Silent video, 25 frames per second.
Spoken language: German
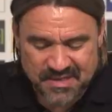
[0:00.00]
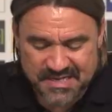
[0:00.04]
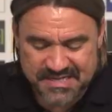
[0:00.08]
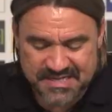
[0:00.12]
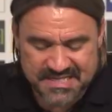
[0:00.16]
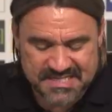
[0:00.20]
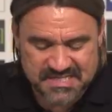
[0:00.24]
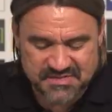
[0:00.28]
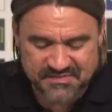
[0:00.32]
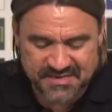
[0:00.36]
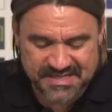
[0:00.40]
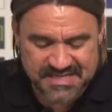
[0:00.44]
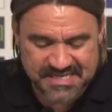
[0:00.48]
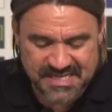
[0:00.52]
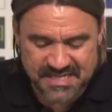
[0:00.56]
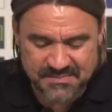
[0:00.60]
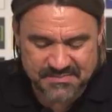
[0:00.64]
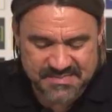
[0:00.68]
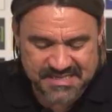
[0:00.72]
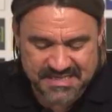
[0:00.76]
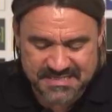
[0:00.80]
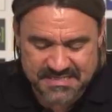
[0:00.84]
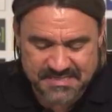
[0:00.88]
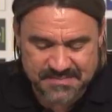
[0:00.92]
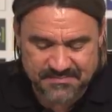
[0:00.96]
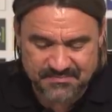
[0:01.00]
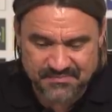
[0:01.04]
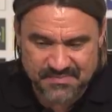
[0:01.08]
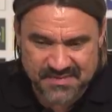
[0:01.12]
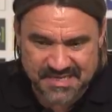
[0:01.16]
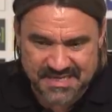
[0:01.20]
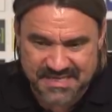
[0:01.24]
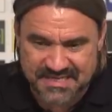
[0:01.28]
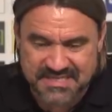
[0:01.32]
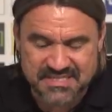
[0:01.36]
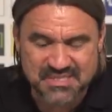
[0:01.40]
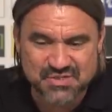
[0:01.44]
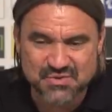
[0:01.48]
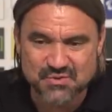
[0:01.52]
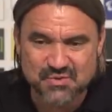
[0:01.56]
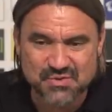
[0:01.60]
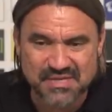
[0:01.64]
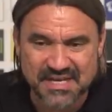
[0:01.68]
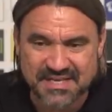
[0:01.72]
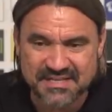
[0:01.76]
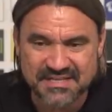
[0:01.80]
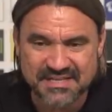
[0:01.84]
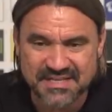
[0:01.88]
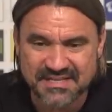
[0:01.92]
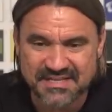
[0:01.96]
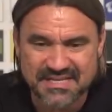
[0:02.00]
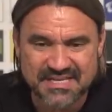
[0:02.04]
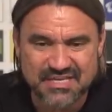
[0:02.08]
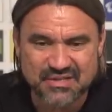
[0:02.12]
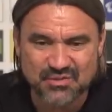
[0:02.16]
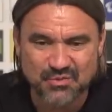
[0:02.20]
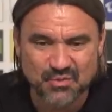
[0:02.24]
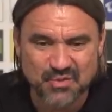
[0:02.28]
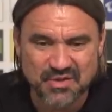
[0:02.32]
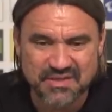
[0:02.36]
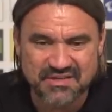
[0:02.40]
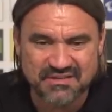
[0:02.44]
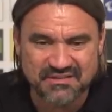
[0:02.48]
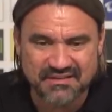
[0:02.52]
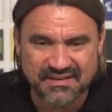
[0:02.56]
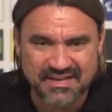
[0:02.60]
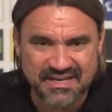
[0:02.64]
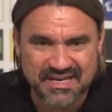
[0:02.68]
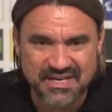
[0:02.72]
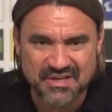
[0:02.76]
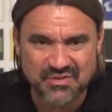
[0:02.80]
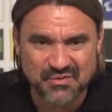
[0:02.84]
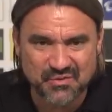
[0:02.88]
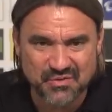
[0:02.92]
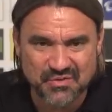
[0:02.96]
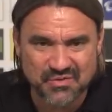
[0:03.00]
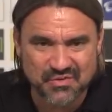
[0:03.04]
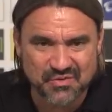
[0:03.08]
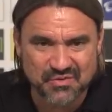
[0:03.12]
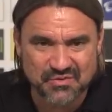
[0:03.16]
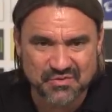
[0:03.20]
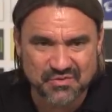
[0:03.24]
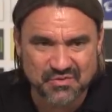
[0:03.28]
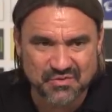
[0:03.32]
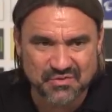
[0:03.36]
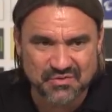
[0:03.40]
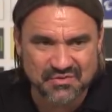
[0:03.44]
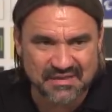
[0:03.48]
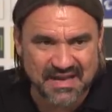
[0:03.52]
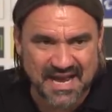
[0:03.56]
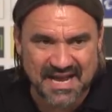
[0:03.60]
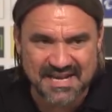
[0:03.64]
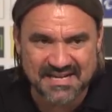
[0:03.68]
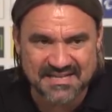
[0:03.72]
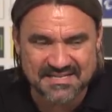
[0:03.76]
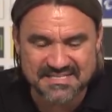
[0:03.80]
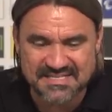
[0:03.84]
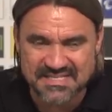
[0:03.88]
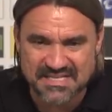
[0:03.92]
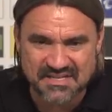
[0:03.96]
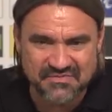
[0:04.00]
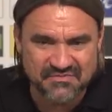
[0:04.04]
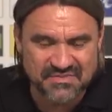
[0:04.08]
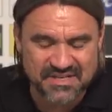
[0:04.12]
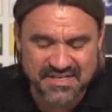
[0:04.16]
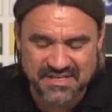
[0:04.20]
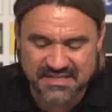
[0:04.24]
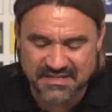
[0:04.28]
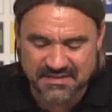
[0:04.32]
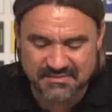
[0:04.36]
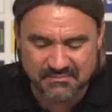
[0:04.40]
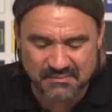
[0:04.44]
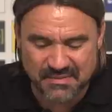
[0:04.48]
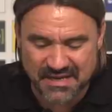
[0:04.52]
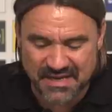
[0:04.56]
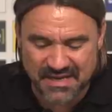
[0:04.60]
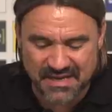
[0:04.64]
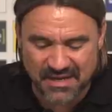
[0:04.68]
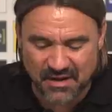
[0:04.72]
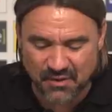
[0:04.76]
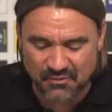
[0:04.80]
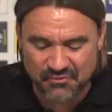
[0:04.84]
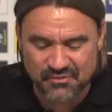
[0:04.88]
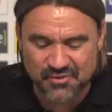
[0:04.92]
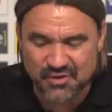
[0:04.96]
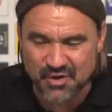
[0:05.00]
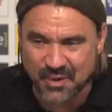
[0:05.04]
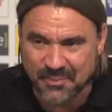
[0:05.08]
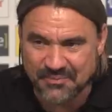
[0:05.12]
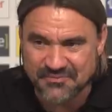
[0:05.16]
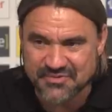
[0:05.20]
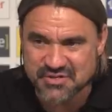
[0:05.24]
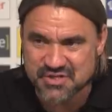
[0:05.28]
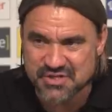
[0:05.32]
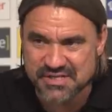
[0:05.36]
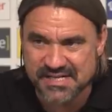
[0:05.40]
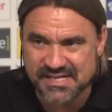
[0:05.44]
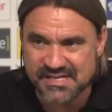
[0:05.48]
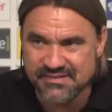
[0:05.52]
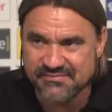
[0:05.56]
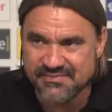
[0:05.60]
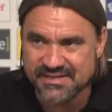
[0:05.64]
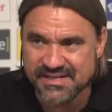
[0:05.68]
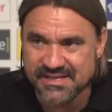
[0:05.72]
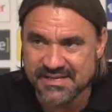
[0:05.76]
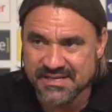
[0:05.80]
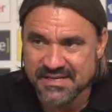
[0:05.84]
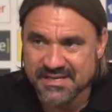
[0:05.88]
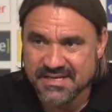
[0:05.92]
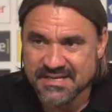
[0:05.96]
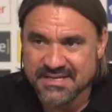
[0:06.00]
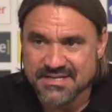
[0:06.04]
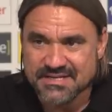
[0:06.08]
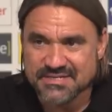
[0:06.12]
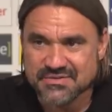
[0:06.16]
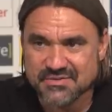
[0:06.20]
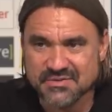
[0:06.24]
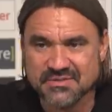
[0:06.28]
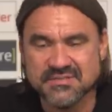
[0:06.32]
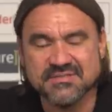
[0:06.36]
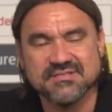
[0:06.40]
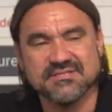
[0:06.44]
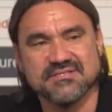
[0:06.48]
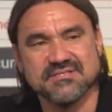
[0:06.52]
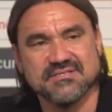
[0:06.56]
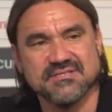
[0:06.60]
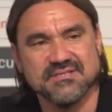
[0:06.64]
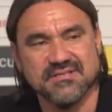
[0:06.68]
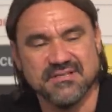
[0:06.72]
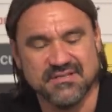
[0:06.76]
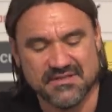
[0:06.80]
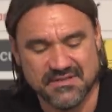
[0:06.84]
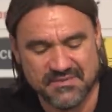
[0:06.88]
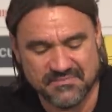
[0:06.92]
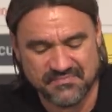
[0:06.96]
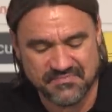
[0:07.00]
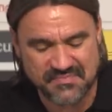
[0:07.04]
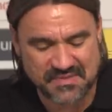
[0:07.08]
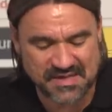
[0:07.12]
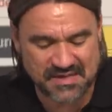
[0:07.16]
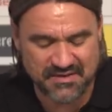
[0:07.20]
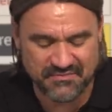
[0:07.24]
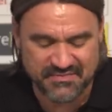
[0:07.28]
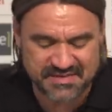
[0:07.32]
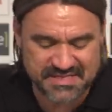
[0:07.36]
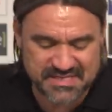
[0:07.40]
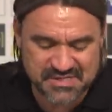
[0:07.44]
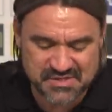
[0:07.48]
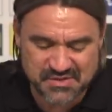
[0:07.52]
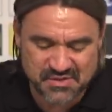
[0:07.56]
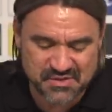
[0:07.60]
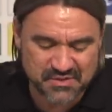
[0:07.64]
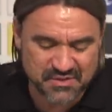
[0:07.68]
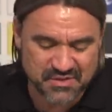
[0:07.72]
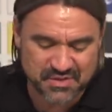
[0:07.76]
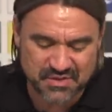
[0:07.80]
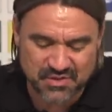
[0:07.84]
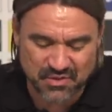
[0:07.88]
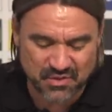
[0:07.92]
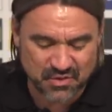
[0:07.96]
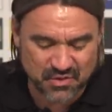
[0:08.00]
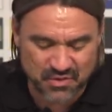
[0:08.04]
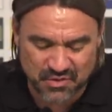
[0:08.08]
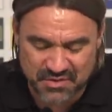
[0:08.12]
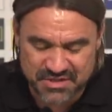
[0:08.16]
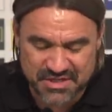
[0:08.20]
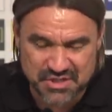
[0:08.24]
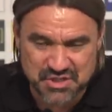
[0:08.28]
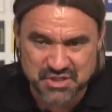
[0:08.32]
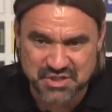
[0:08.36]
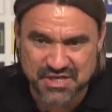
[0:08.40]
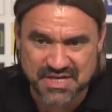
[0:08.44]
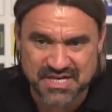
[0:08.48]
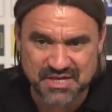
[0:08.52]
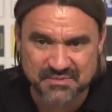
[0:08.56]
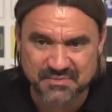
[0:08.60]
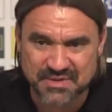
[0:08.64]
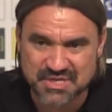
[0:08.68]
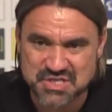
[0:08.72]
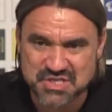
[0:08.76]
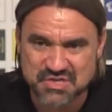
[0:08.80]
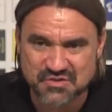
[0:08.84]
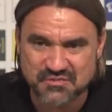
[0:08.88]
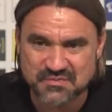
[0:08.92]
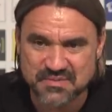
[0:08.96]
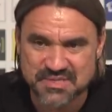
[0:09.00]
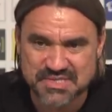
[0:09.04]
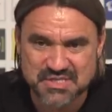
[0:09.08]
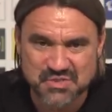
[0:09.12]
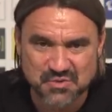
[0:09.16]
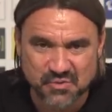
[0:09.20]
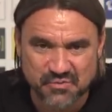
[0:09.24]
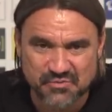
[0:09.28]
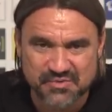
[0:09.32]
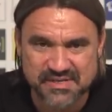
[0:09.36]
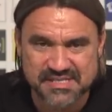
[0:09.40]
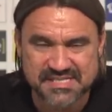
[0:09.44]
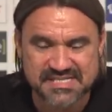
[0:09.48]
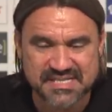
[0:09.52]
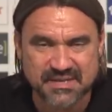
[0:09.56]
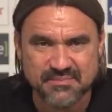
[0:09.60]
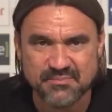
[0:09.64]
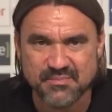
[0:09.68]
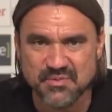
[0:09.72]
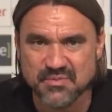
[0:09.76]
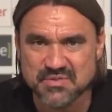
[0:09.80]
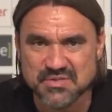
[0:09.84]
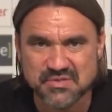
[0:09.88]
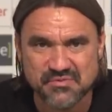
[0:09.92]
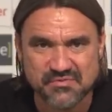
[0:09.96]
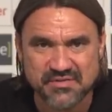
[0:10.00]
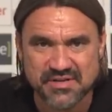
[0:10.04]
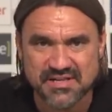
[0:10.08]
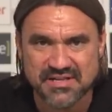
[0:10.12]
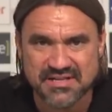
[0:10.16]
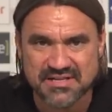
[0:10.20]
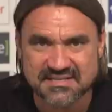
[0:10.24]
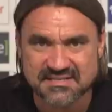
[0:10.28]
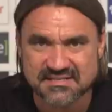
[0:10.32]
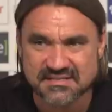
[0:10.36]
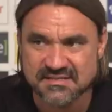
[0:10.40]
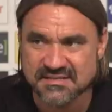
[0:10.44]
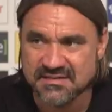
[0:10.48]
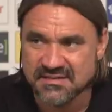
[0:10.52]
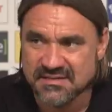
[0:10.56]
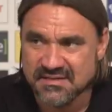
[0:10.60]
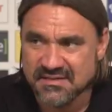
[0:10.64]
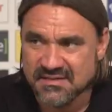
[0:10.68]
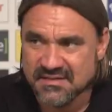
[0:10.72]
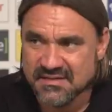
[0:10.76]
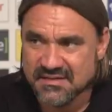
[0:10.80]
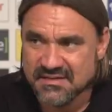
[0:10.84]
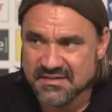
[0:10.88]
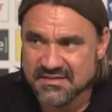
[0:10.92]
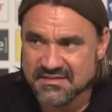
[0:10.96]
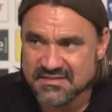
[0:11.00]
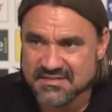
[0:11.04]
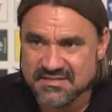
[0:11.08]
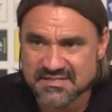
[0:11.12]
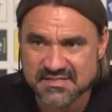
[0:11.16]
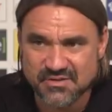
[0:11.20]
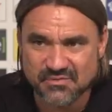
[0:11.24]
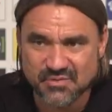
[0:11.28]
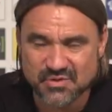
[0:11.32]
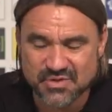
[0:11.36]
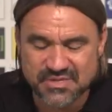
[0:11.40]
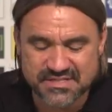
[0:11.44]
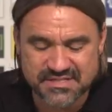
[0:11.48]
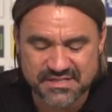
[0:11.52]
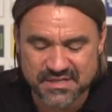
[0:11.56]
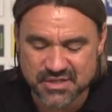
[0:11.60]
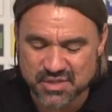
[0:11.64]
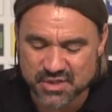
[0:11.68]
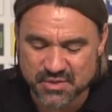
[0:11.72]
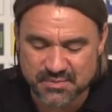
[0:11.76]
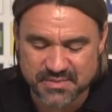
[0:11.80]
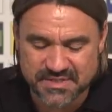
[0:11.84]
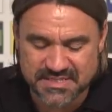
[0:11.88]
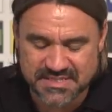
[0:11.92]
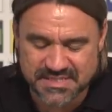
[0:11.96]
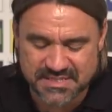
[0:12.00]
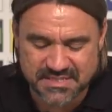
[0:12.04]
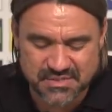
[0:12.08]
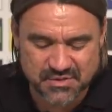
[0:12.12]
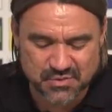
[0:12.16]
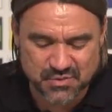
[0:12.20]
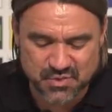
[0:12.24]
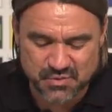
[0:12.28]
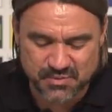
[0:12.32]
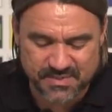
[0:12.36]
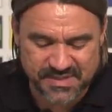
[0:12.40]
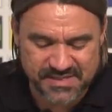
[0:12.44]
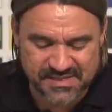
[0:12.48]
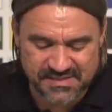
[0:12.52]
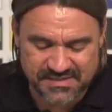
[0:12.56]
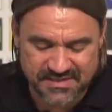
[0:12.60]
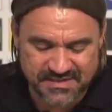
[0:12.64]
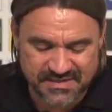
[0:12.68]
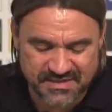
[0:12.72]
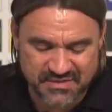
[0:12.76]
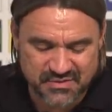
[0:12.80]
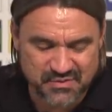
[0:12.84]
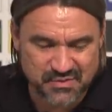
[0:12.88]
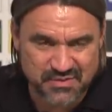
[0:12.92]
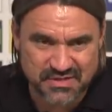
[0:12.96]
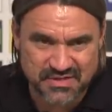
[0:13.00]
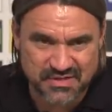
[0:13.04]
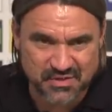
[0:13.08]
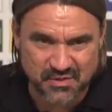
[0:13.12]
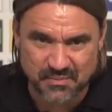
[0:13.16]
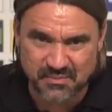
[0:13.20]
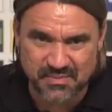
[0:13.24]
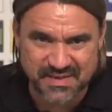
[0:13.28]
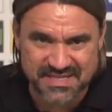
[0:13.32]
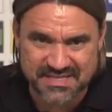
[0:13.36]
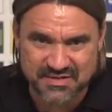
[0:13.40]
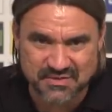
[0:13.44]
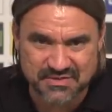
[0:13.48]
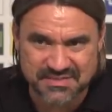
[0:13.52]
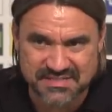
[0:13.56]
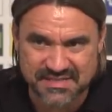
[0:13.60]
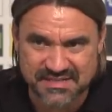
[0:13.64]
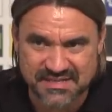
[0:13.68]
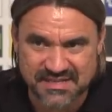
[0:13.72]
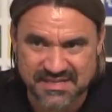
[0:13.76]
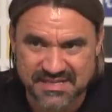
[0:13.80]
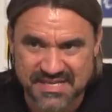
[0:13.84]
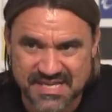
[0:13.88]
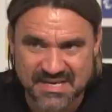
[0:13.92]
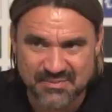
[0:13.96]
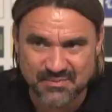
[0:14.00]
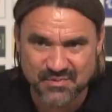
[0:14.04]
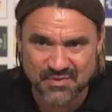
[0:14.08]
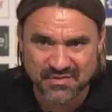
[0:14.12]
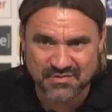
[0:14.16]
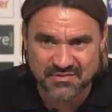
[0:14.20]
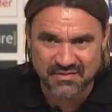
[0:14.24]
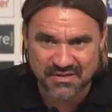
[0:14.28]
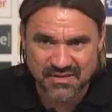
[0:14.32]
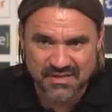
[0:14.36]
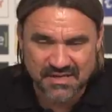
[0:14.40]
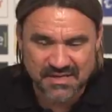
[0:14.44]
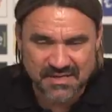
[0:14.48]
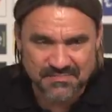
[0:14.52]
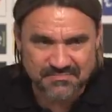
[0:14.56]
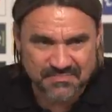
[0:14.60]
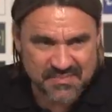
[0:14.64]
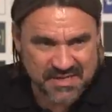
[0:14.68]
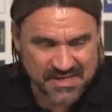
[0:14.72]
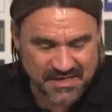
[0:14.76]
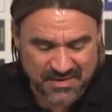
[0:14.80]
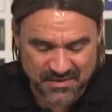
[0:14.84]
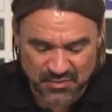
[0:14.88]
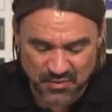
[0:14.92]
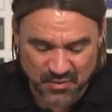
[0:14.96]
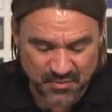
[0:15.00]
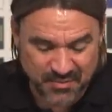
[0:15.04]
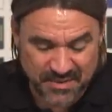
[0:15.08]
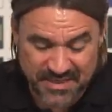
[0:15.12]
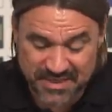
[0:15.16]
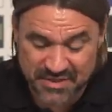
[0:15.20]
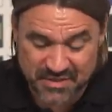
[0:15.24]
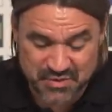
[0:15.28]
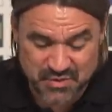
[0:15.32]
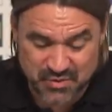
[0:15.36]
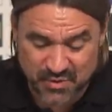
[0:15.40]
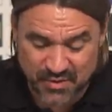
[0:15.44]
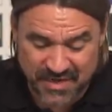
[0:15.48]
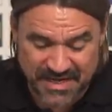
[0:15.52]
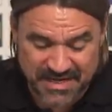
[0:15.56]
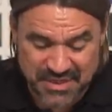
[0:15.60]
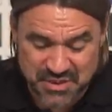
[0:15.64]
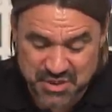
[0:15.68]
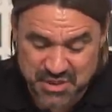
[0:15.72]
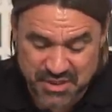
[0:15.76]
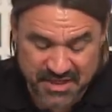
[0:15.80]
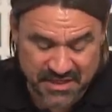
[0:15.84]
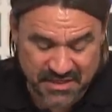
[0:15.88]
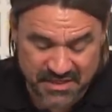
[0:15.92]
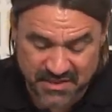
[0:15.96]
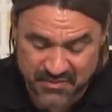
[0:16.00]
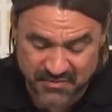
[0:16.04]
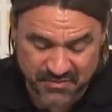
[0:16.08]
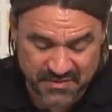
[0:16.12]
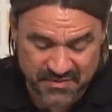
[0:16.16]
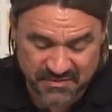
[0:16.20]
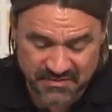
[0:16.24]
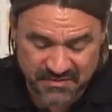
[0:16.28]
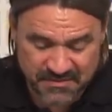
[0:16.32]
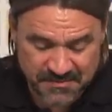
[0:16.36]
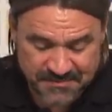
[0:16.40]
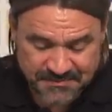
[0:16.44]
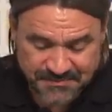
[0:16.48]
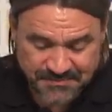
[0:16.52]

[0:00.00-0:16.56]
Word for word: In der zweiten Halbzeit kannst du dann ja nicht durchdrehen und, und, und alles irgendwie äh, auf den Kopf stellen, weil sonst äh, dich so eine konterstarke Mannschaft mit so viel Tempo, so viel Klasse, die es gewohnt ist, in der Champions League zu spielen, dann natürlich komplett auseinandernehmen und äh, noch mehrere Tore einschenken. Ich finde,